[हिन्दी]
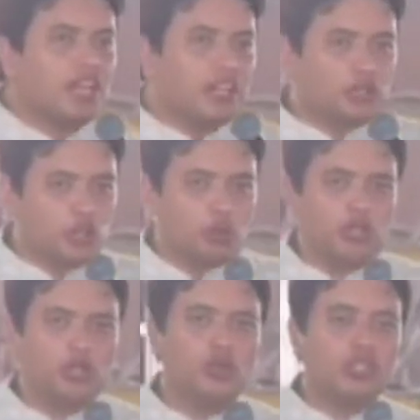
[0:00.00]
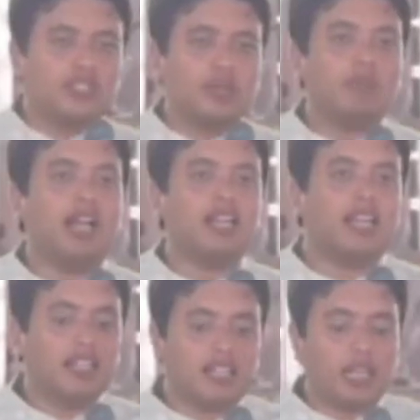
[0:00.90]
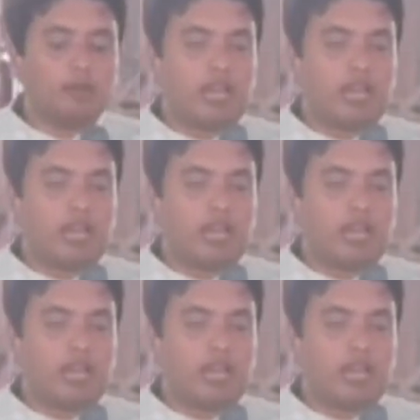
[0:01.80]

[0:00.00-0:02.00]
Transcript: यीशु मसीह को इस्तेमाल नहीं करना